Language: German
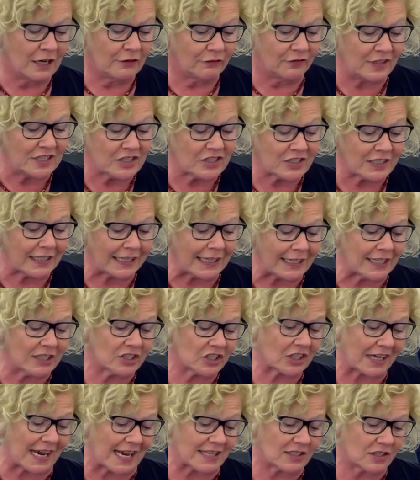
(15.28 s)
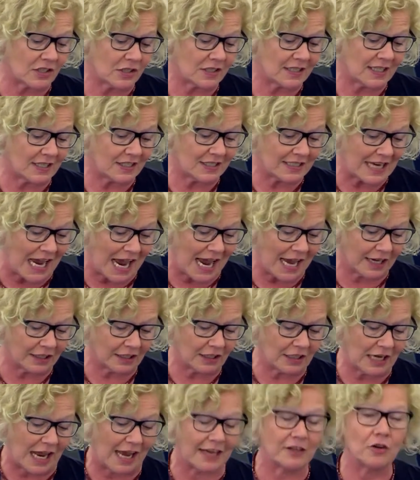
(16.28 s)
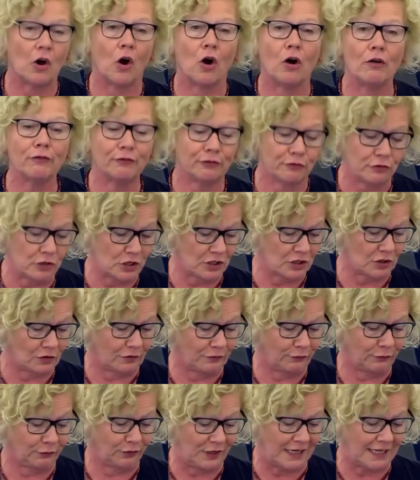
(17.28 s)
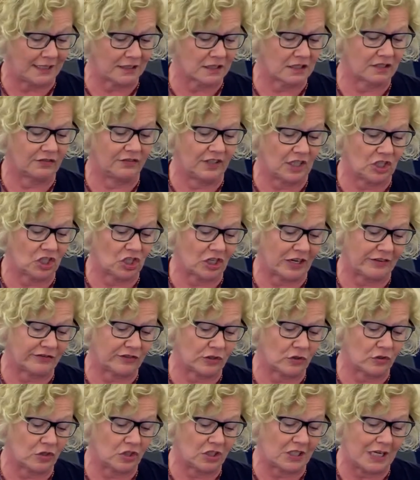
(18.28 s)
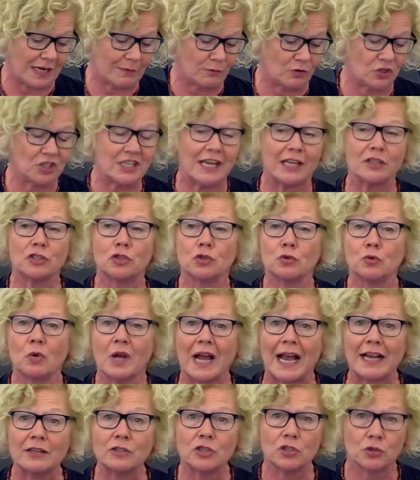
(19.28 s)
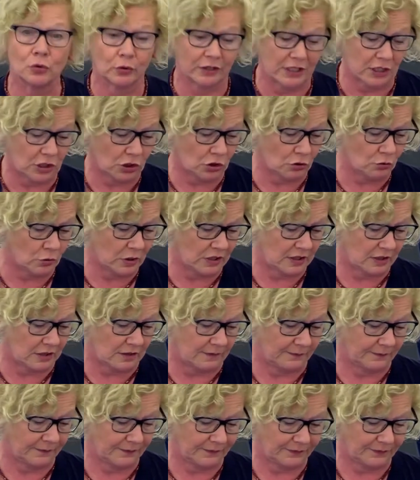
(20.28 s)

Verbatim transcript: Wichtige Interessen sind darin ein offenes und faires Wirtschaftssystem und der Zugang zu Ressourcen.